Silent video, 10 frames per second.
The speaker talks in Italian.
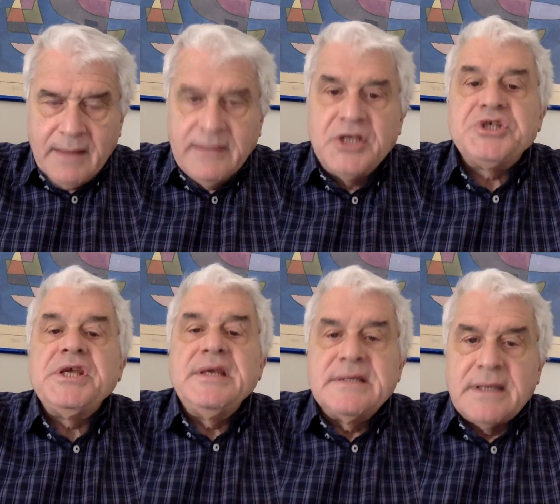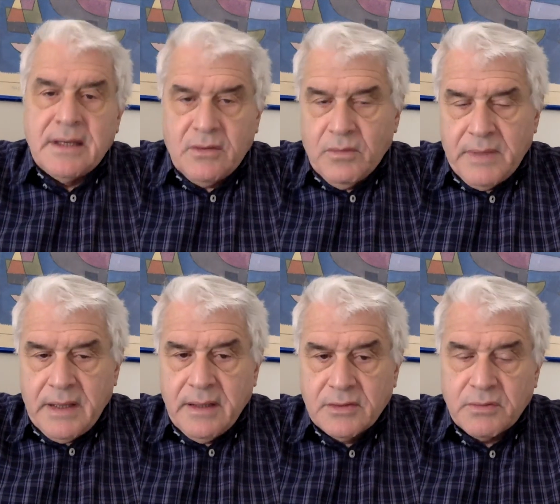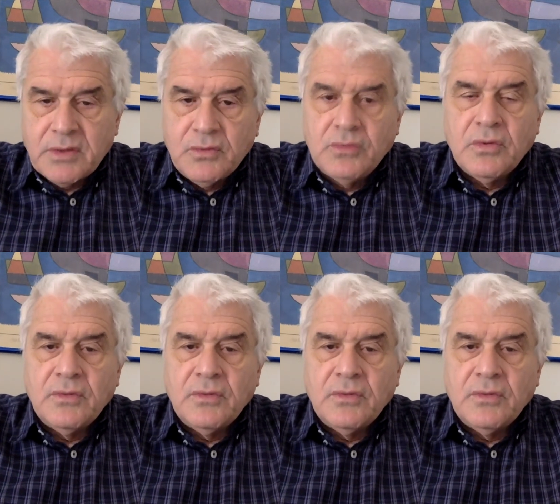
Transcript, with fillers: decise, come soprattutto